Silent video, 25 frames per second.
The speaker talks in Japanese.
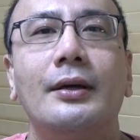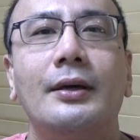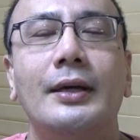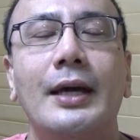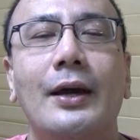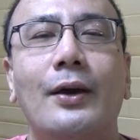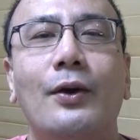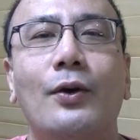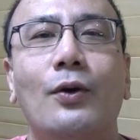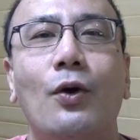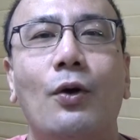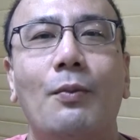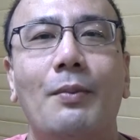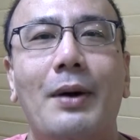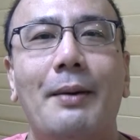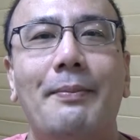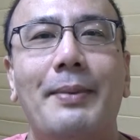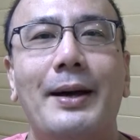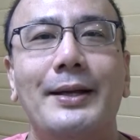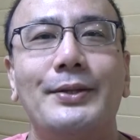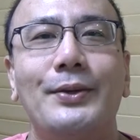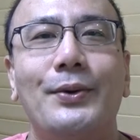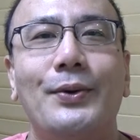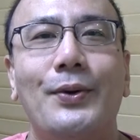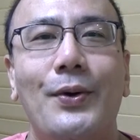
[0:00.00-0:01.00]
結構
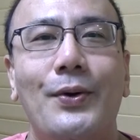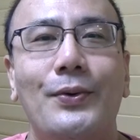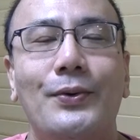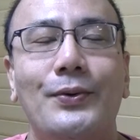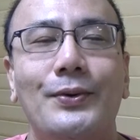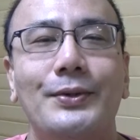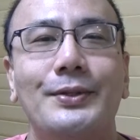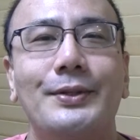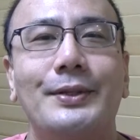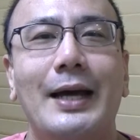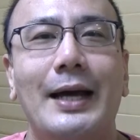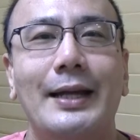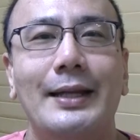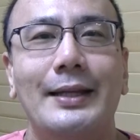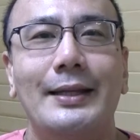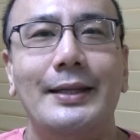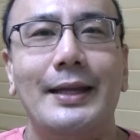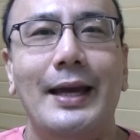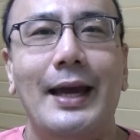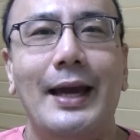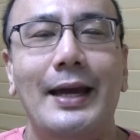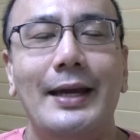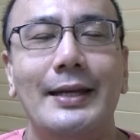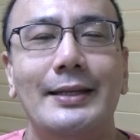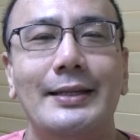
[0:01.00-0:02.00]
まあパソコンを使っ
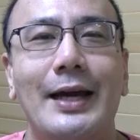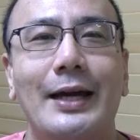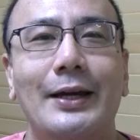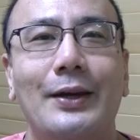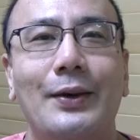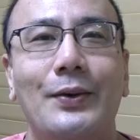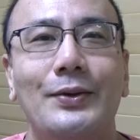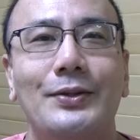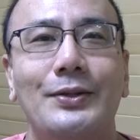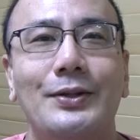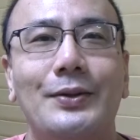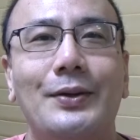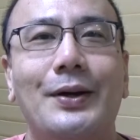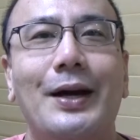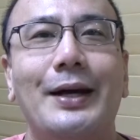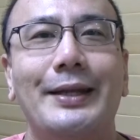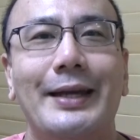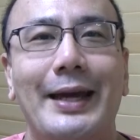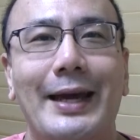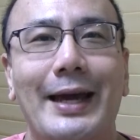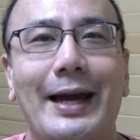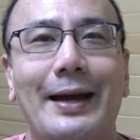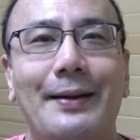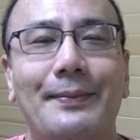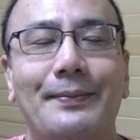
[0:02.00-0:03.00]
て作業する
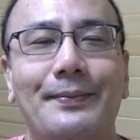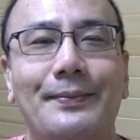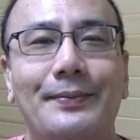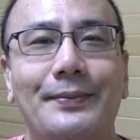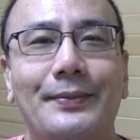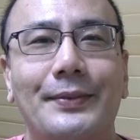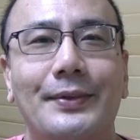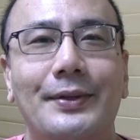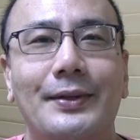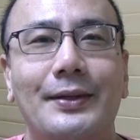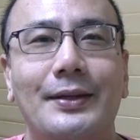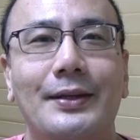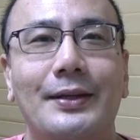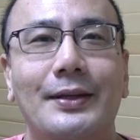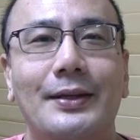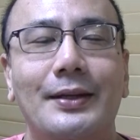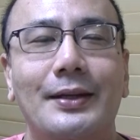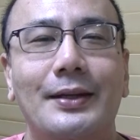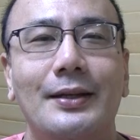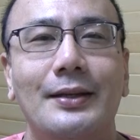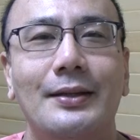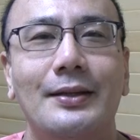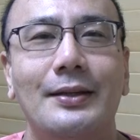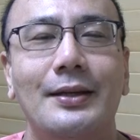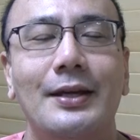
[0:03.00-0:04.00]
方や
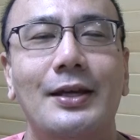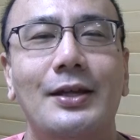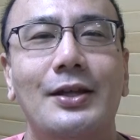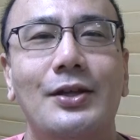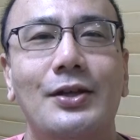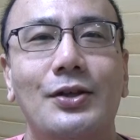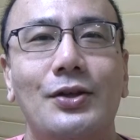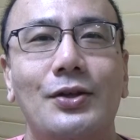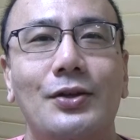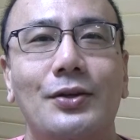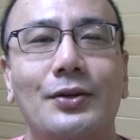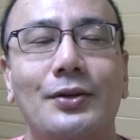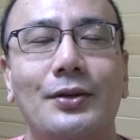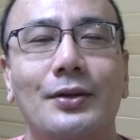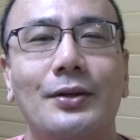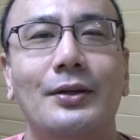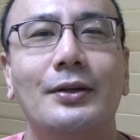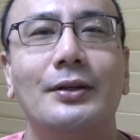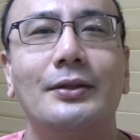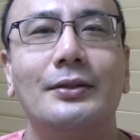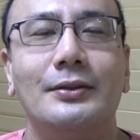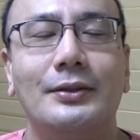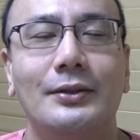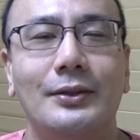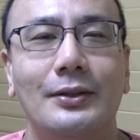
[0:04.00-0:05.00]
日中
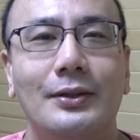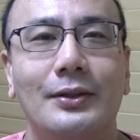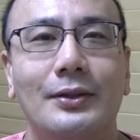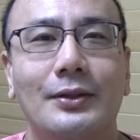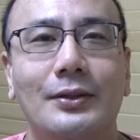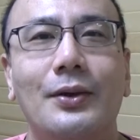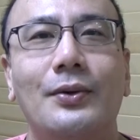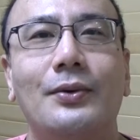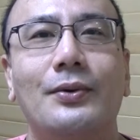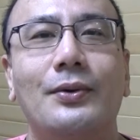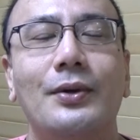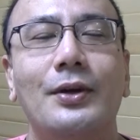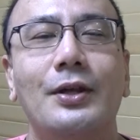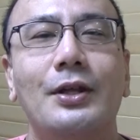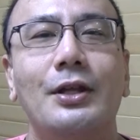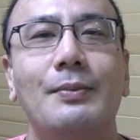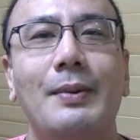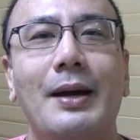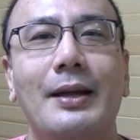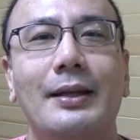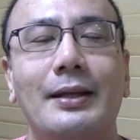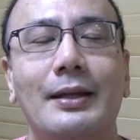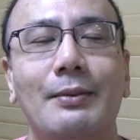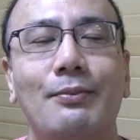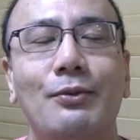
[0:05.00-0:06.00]
ぐっと食いし
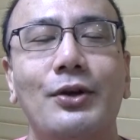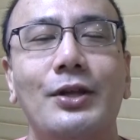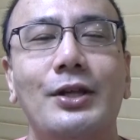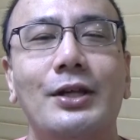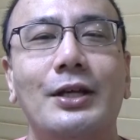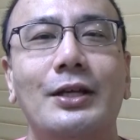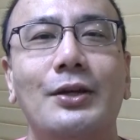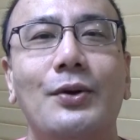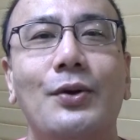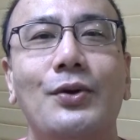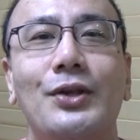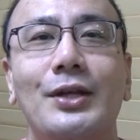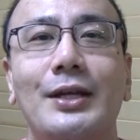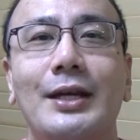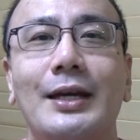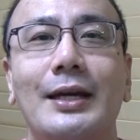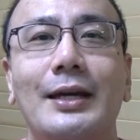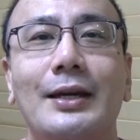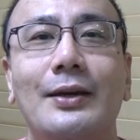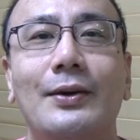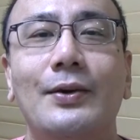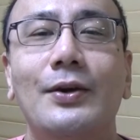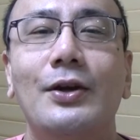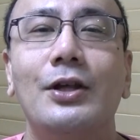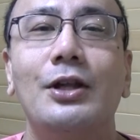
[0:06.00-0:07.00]
ば無意識のうち
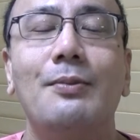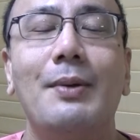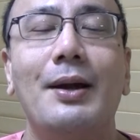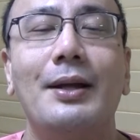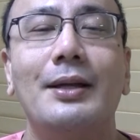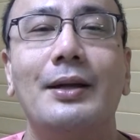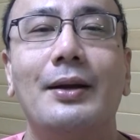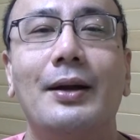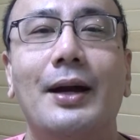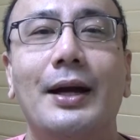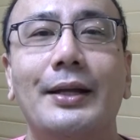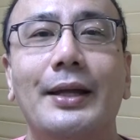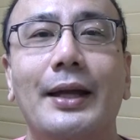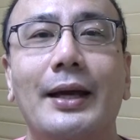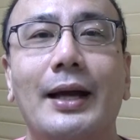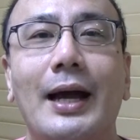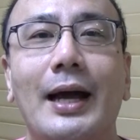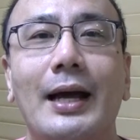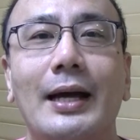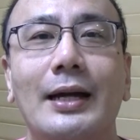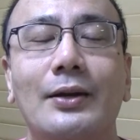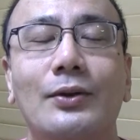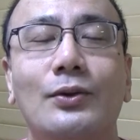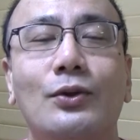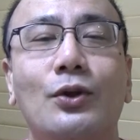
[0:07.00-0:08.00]
に食いしばってる方
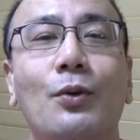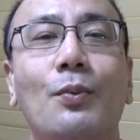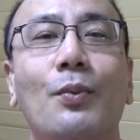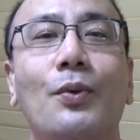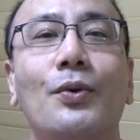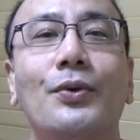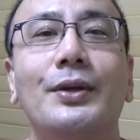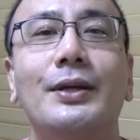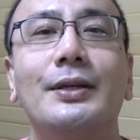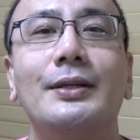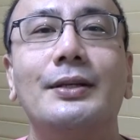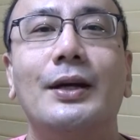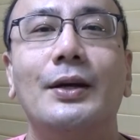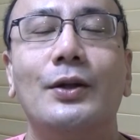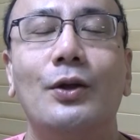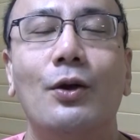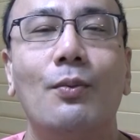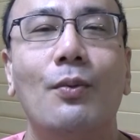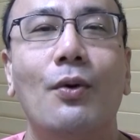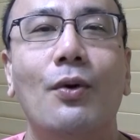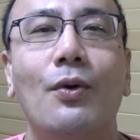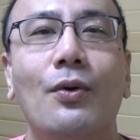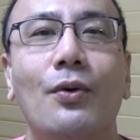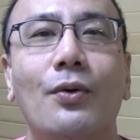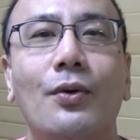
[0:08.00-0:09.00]
がいると思うんですけ
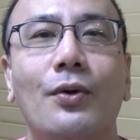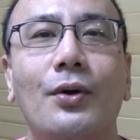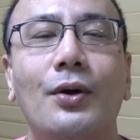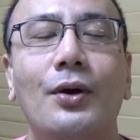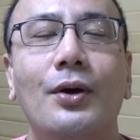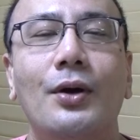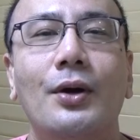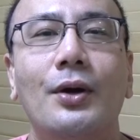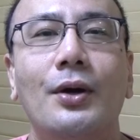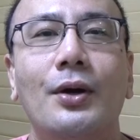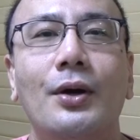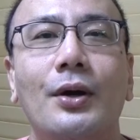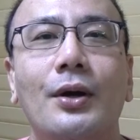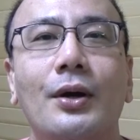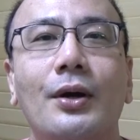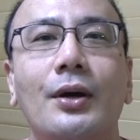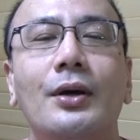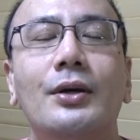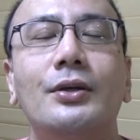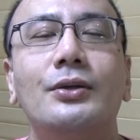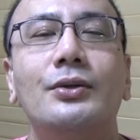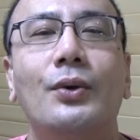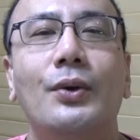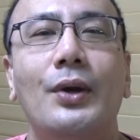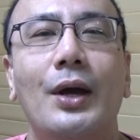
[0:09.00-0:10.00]
ども
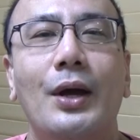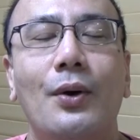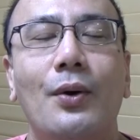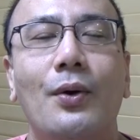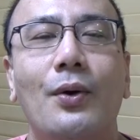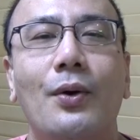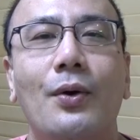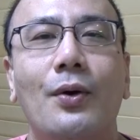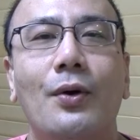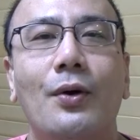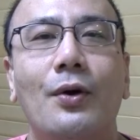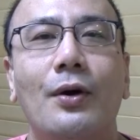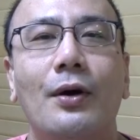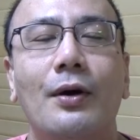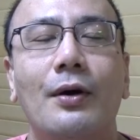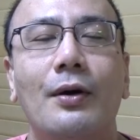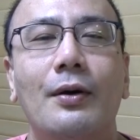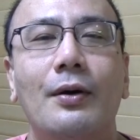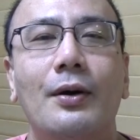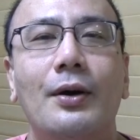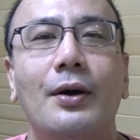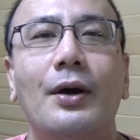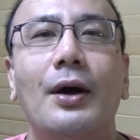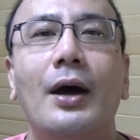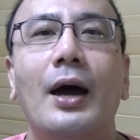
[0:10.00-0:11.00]
それを
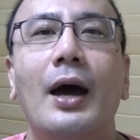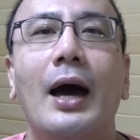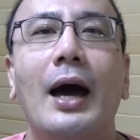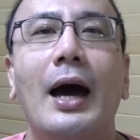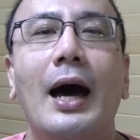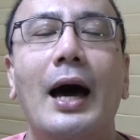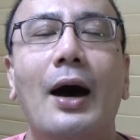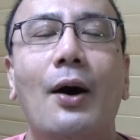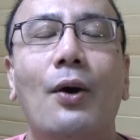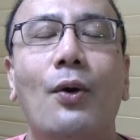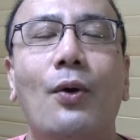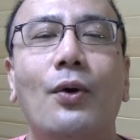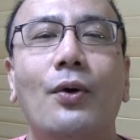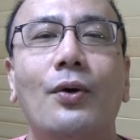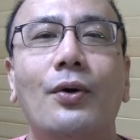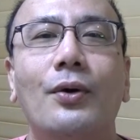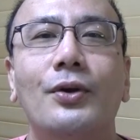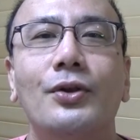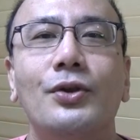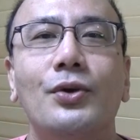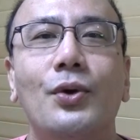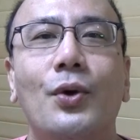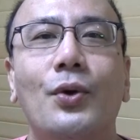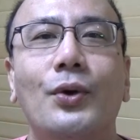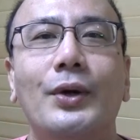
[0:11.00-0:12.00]
歯を
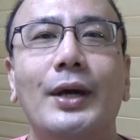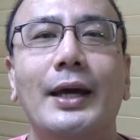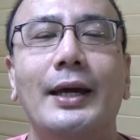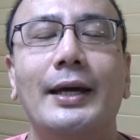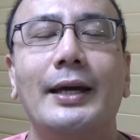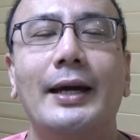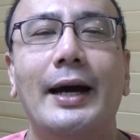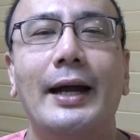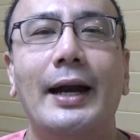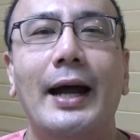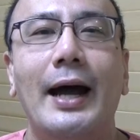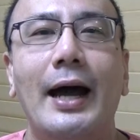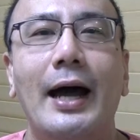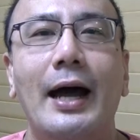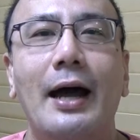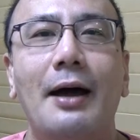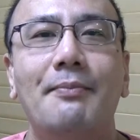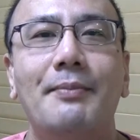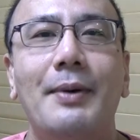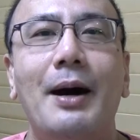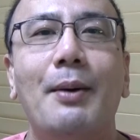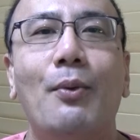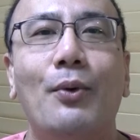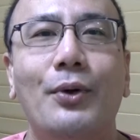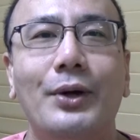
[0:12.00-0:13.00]
衝撃から
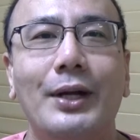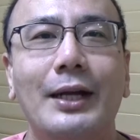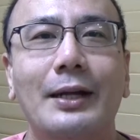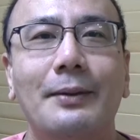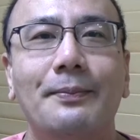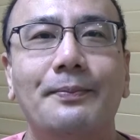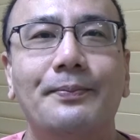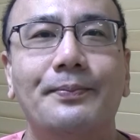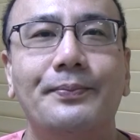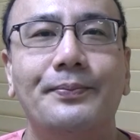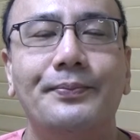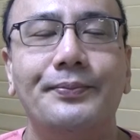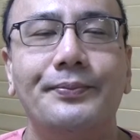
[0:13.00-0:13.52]
守り